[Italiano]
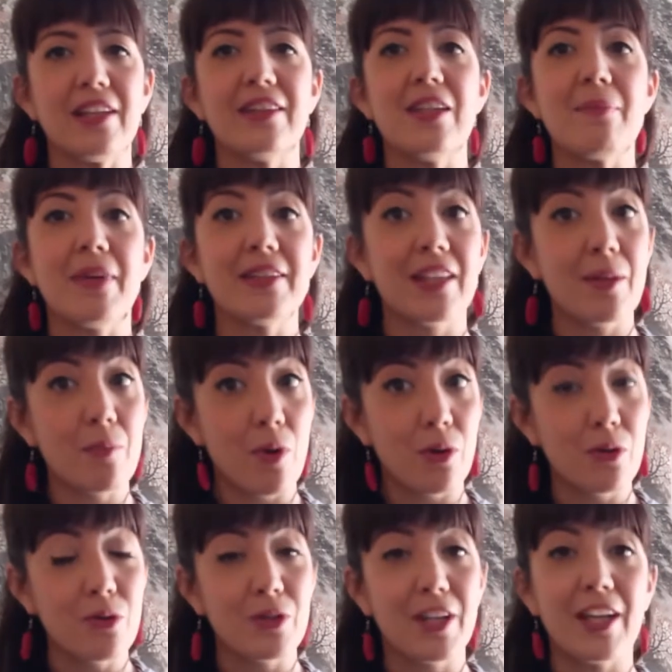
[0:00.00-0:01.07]
di
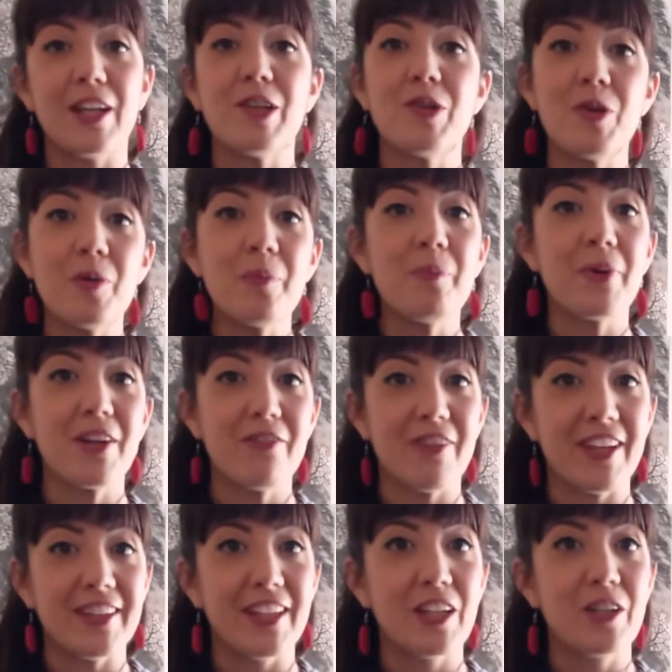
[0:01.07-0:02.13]
matrimonio che non
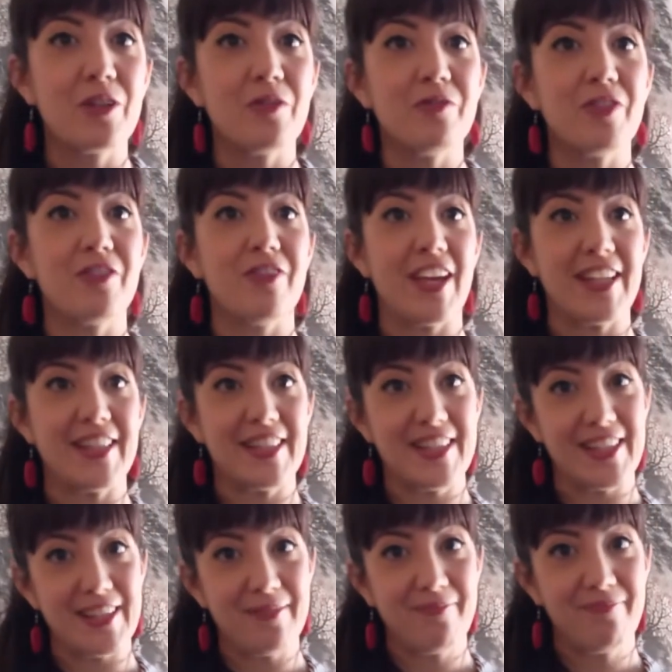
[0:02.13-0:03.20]
prevede
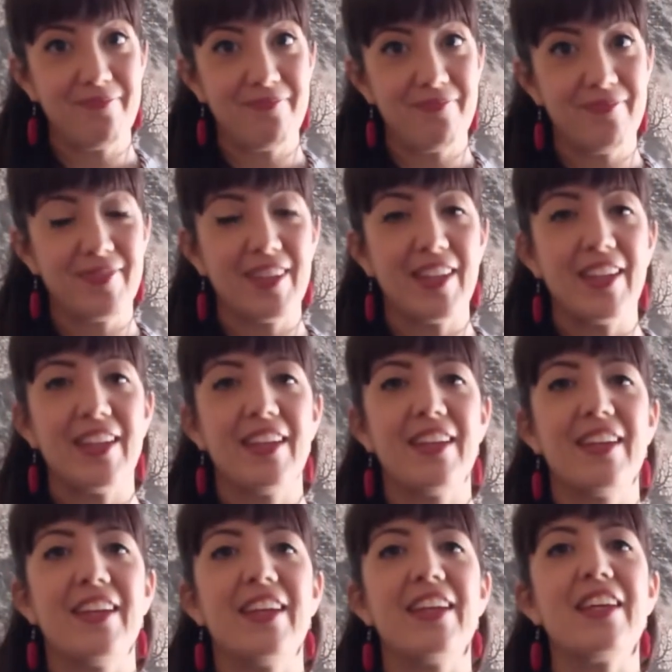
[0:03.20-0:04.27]
convivenza.
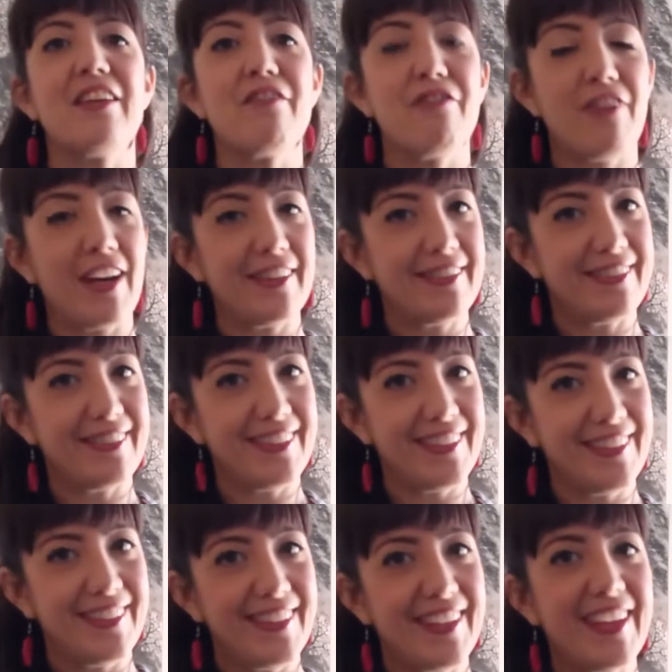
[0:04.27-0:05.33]
Infatti,
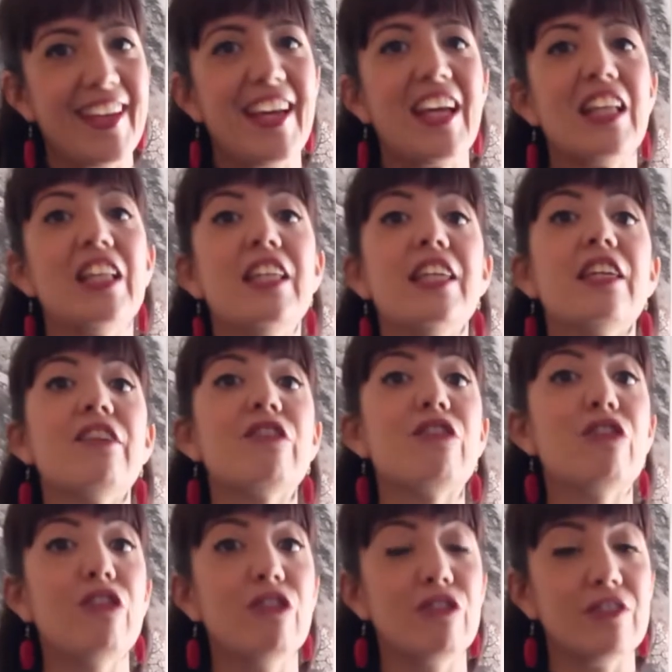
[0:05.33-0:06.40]
gli
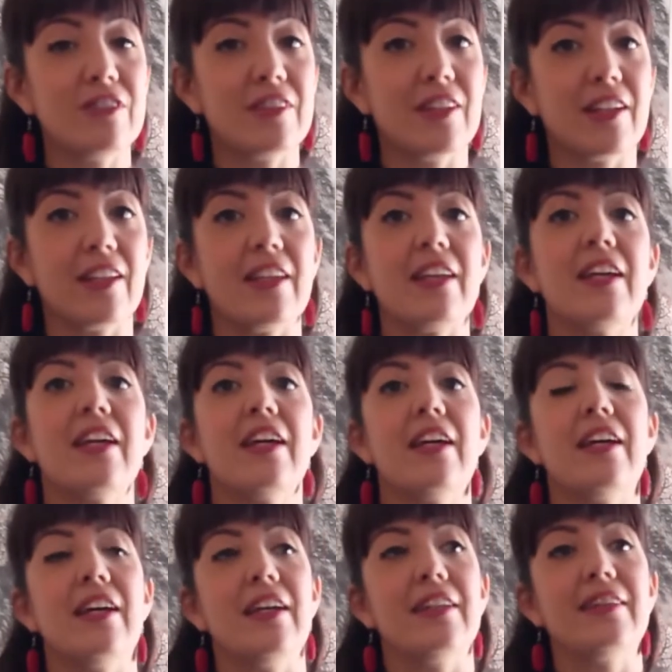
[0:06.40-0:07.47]
incontri
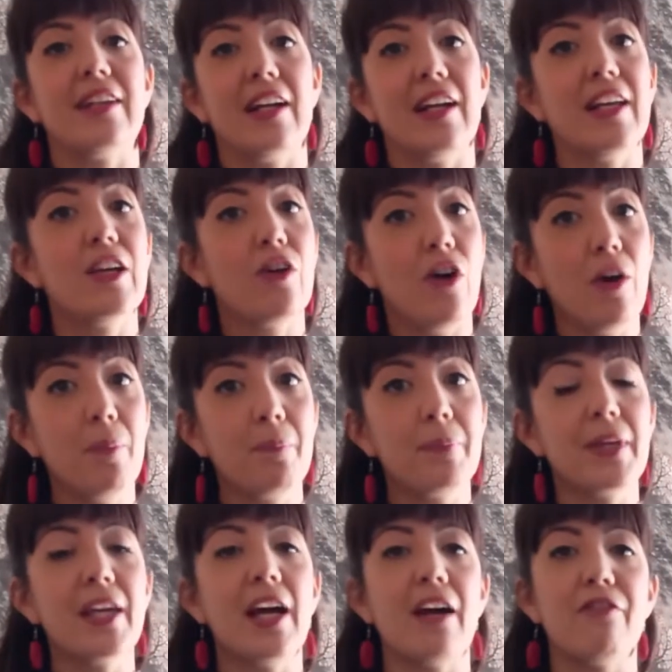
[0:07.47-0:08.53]
eh, tra le
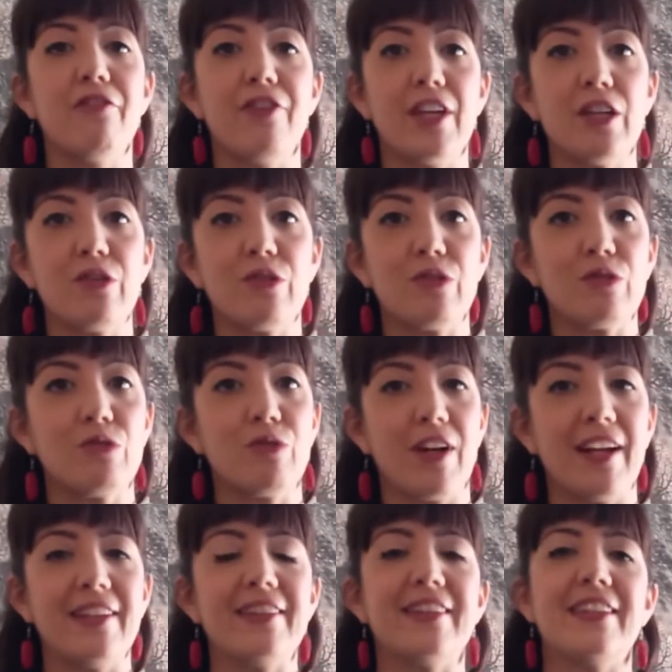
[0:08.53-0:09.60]
coppie avvengono
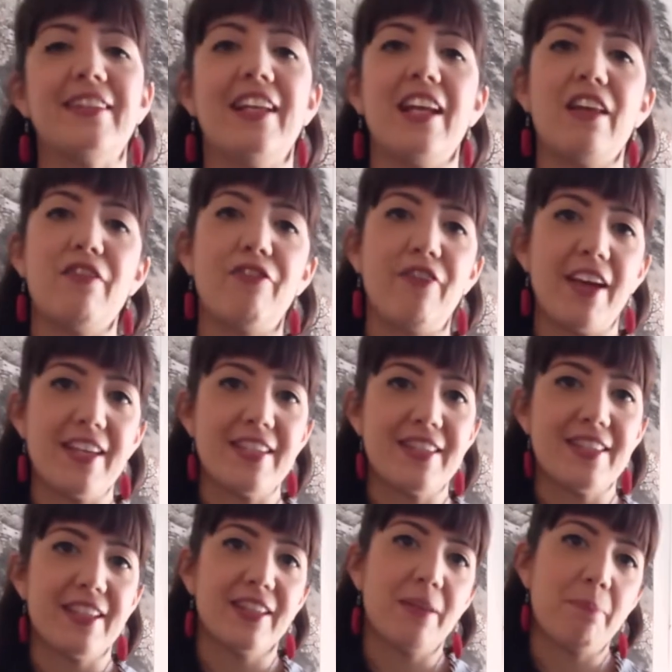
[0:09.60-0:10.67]
durante delle
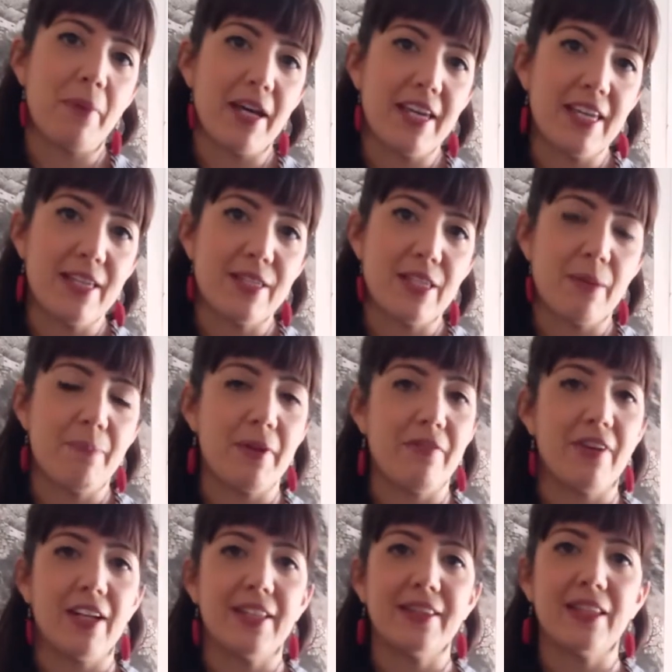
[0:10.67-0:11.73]
feste di paese
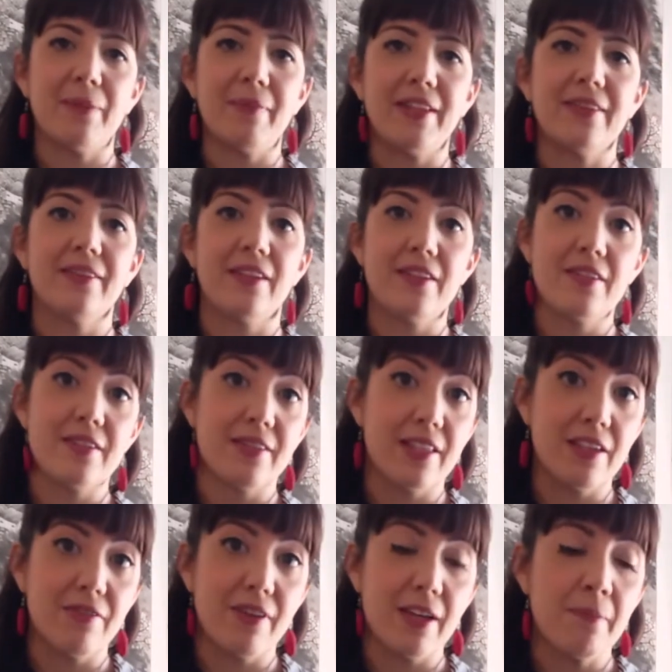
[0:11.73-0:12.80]
prevalentemente
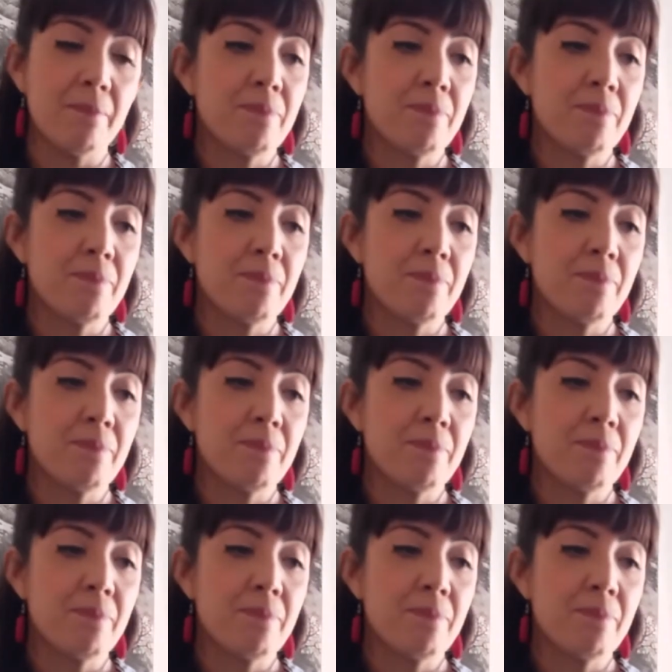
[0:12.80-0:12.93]
estive.